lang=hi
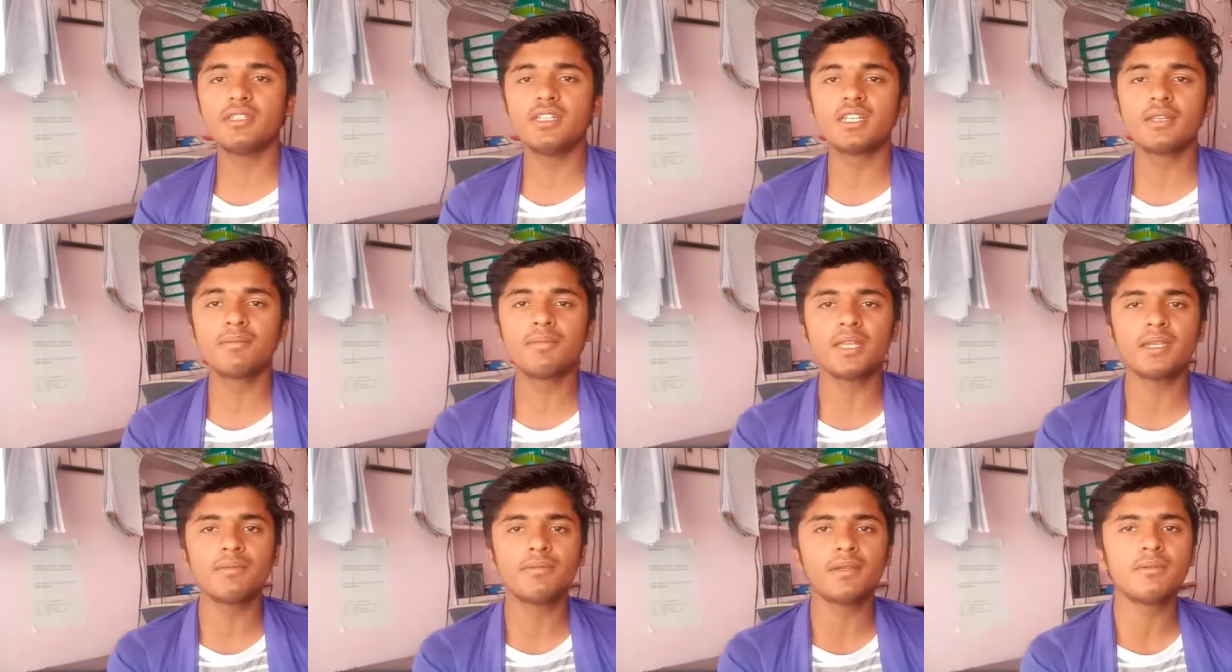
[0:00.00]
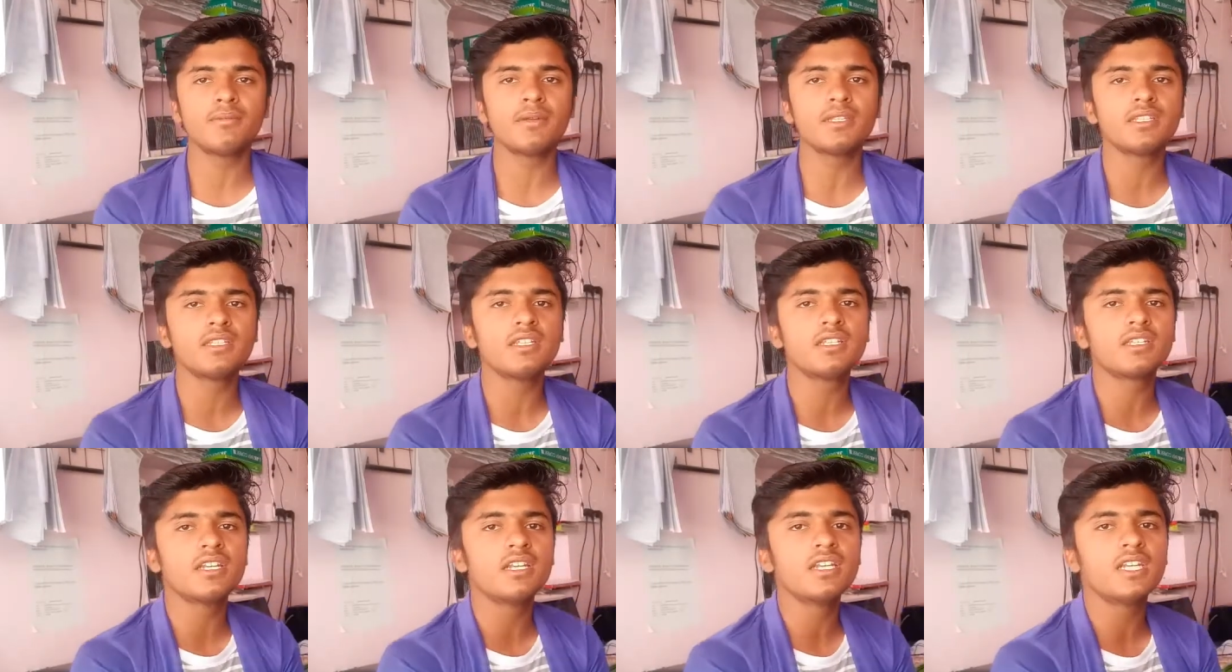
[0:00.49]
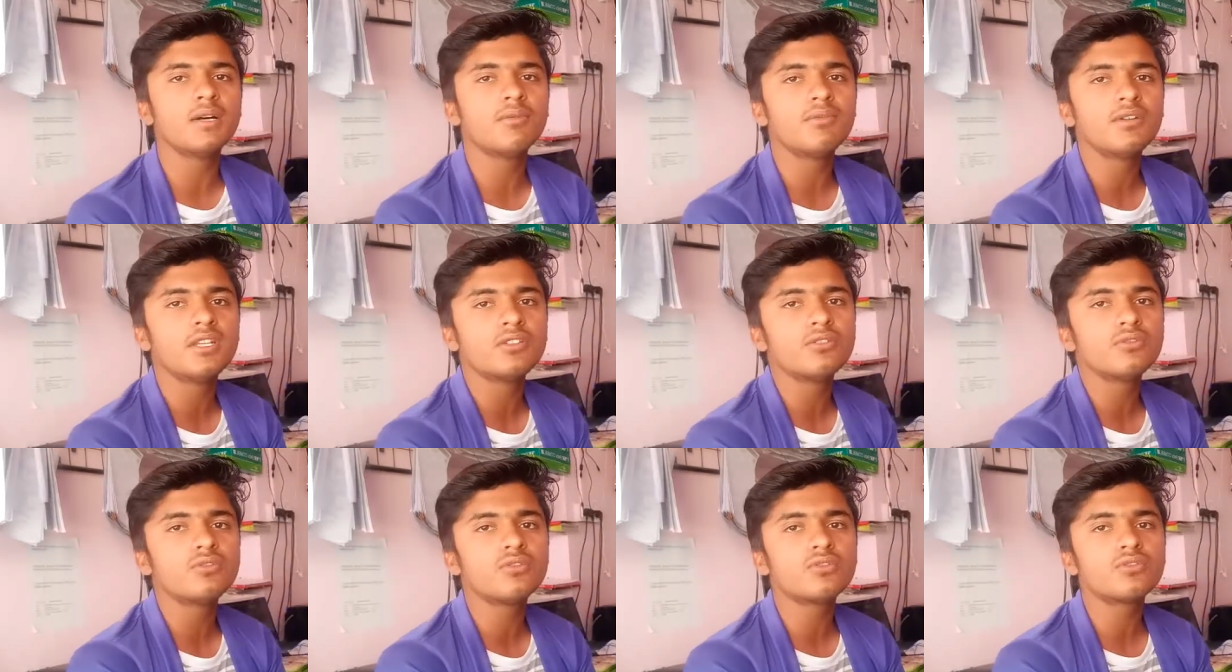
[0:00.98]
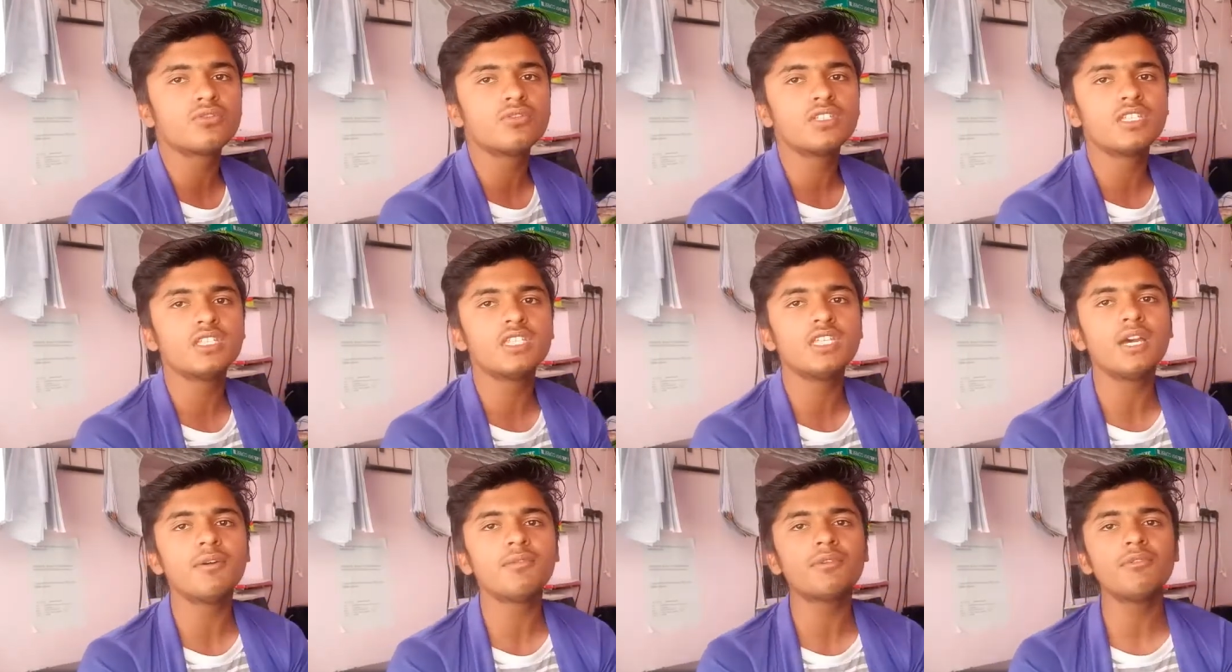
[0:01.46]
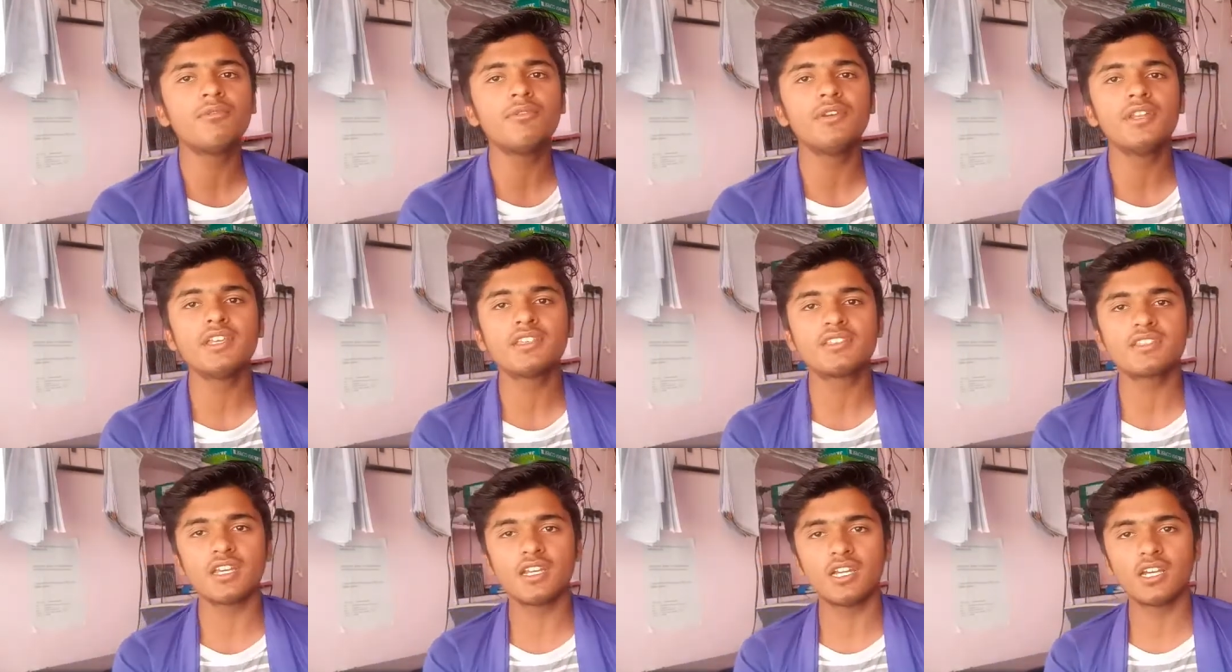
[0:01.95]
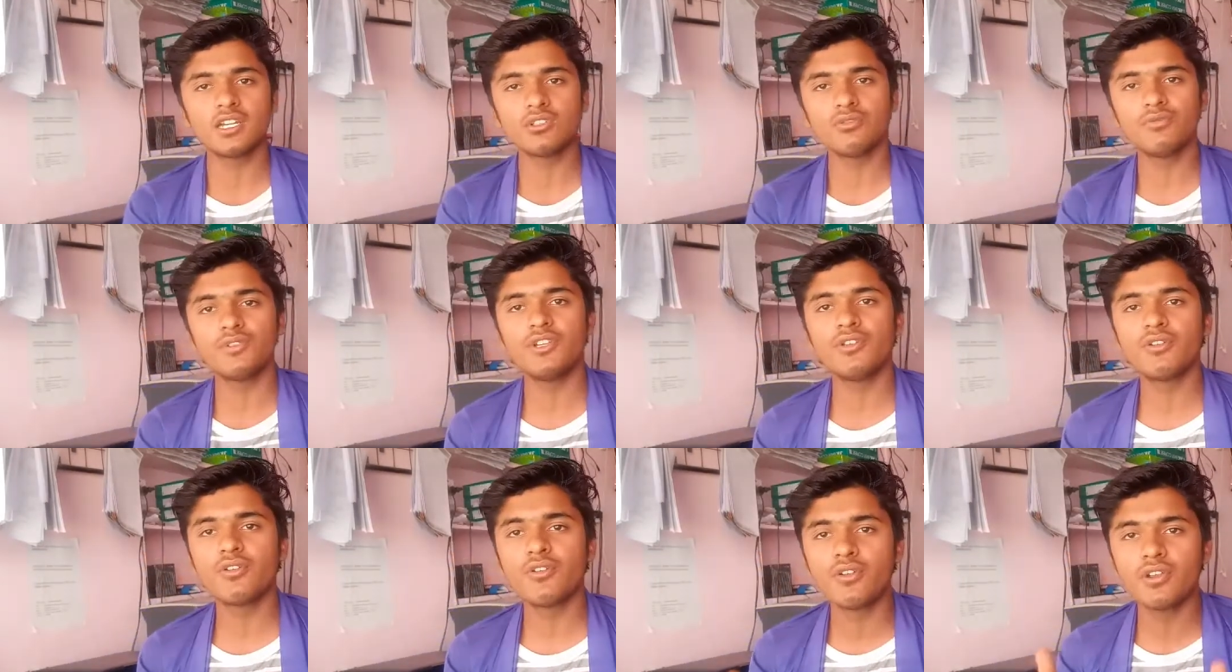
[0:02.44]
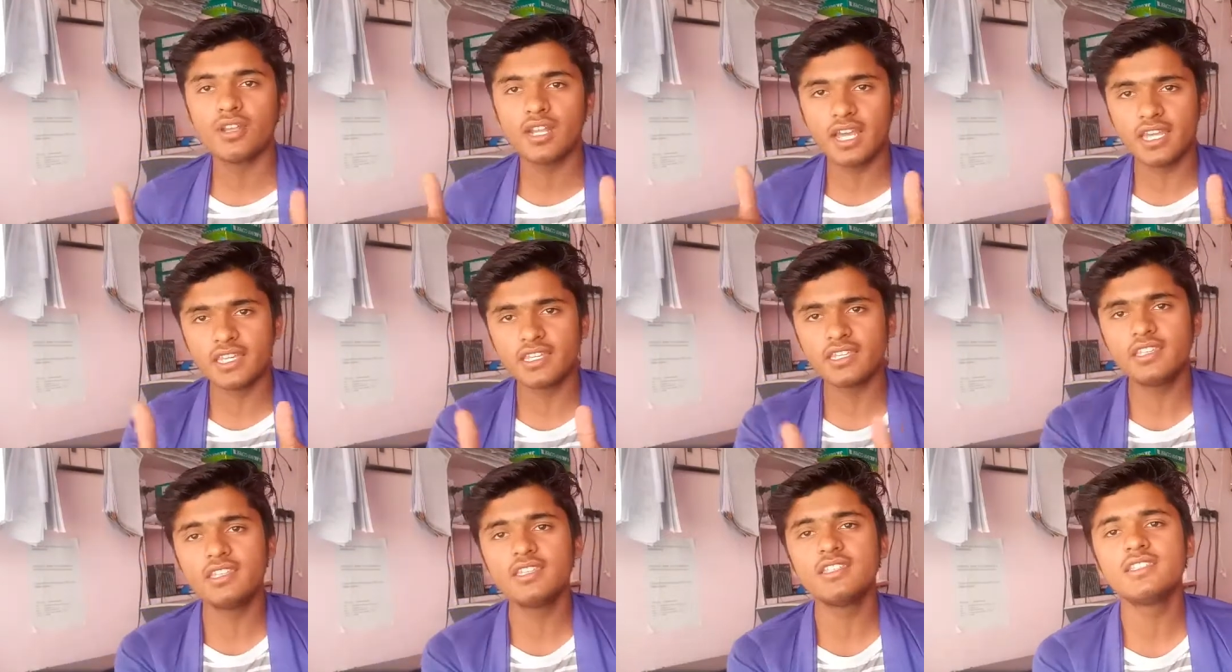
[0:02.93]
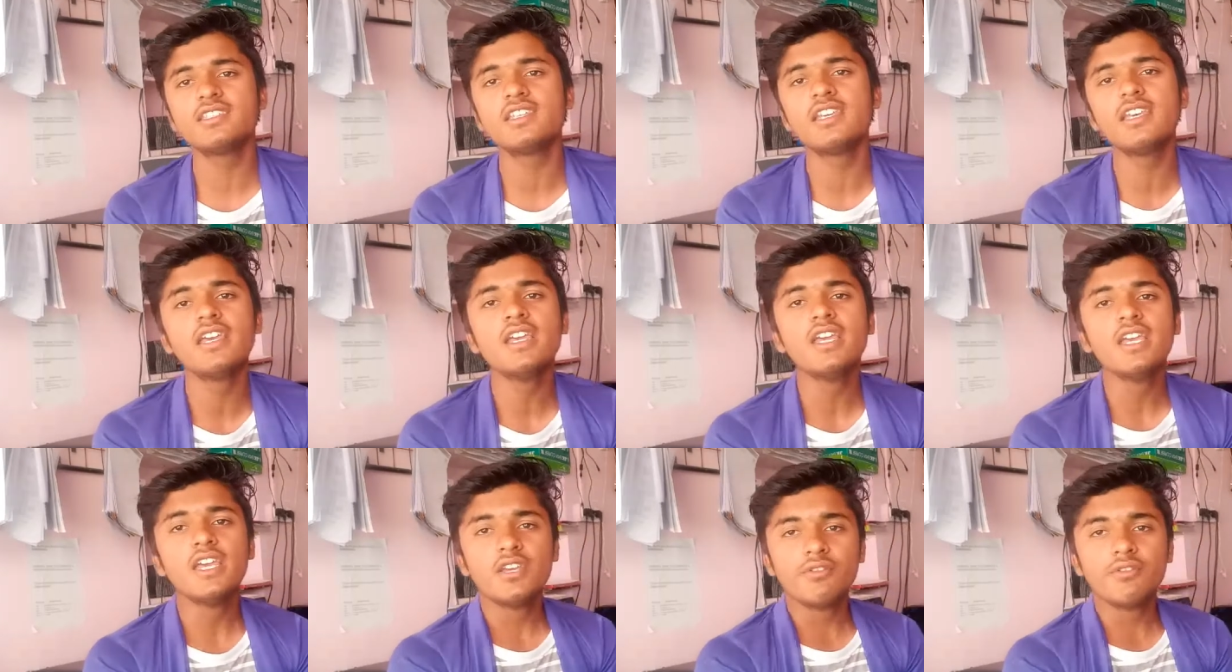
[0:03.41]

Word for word: दिल की प्यारी प्यारी बातें लिखना ना बोले तो दोस्तों यदि आपको वीडियो अच्छा लगा तो वीडियो को लाइक कीजिए